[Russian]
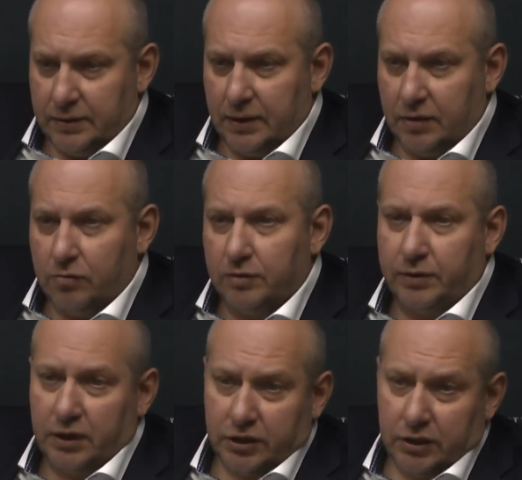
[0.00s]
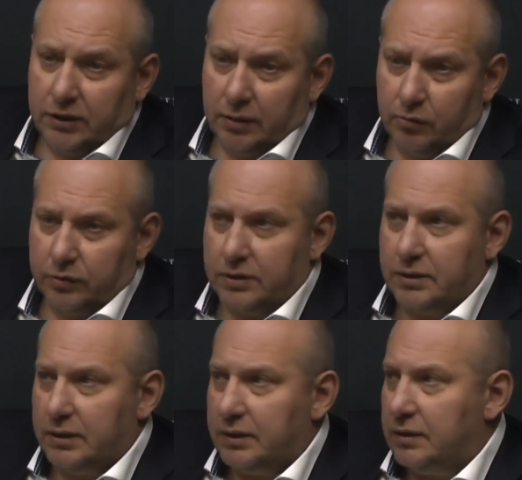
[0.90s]
Да, робот продолжает работать.
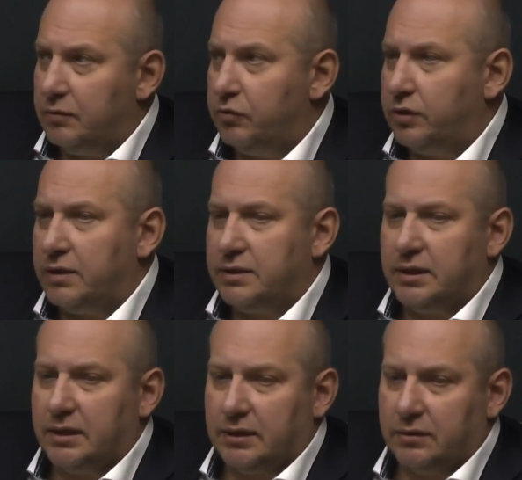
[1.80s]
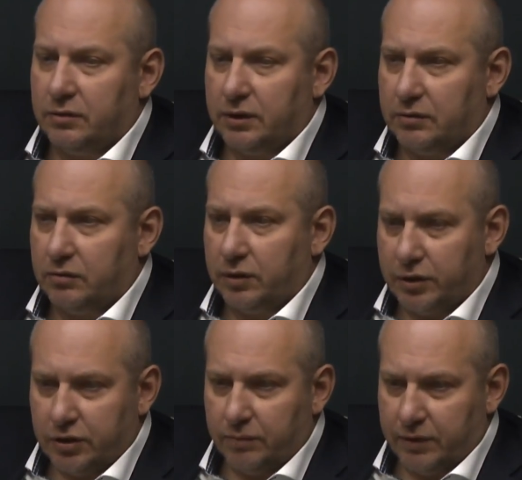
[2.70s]
И любой кандидат, который, который
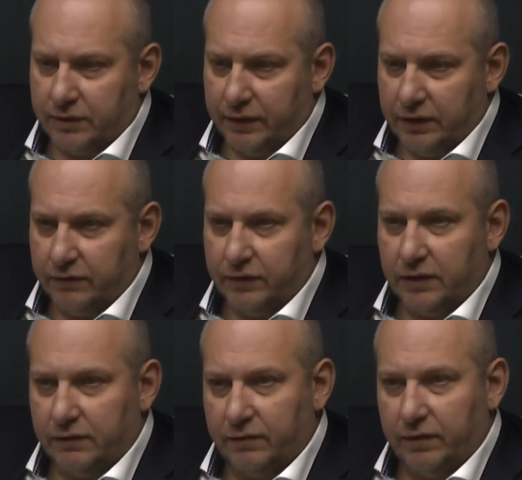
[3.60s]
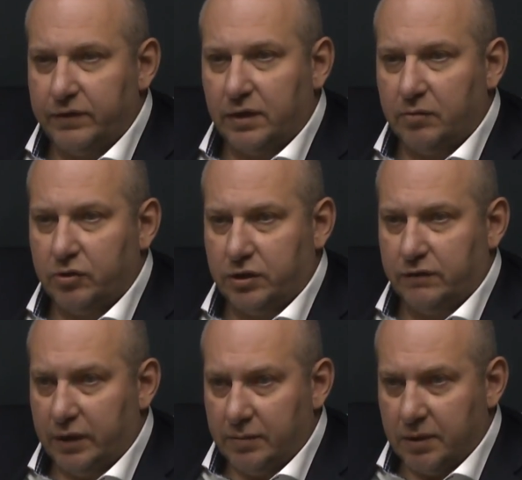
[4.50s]
решил позвонить в не, во внерабочее
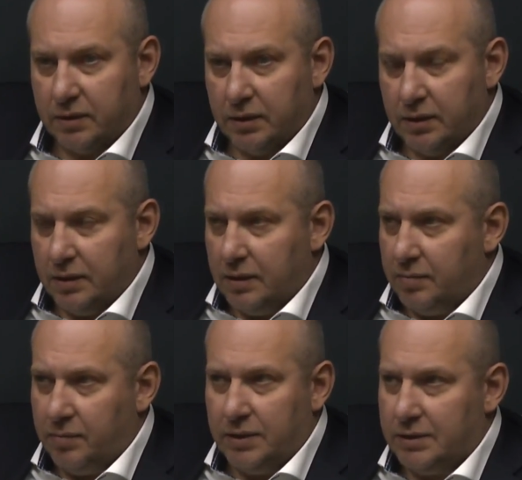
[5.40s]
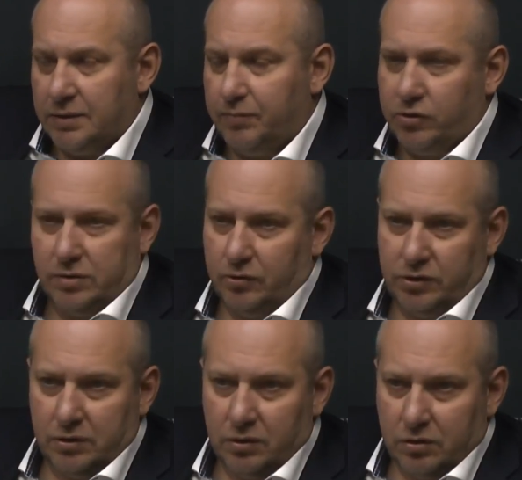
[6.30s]
время, мы не, не просим
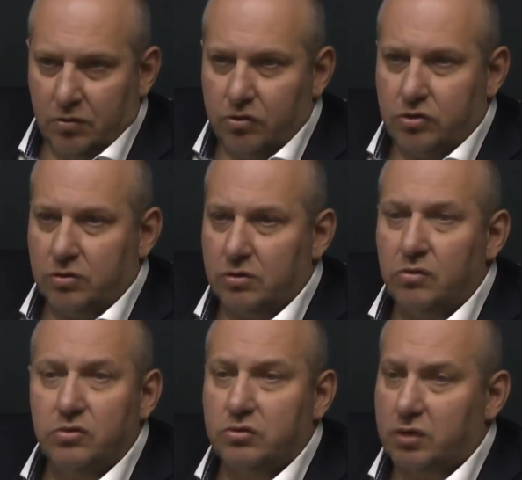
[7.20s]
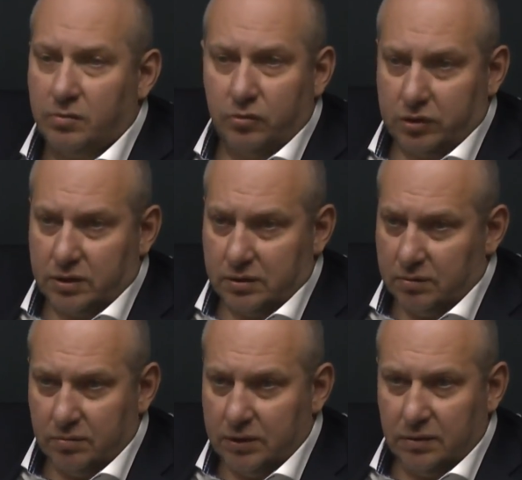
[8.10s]
людей Извините, мы ночью, не работаем. ночью работать.
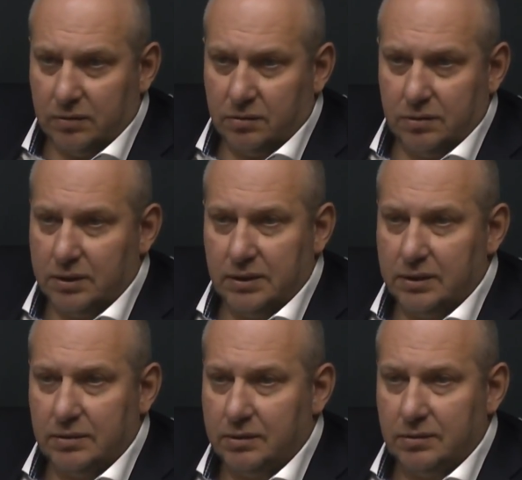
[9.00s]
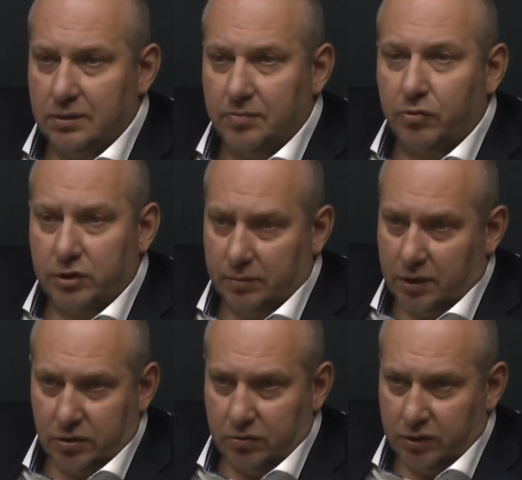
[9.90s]
Мы не, не, не просим
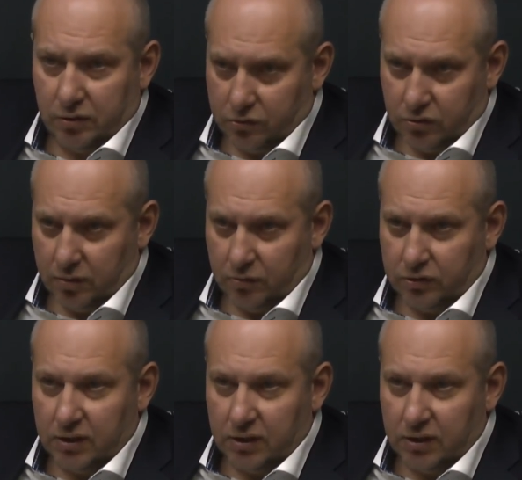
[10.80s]
наших людей ночью работать.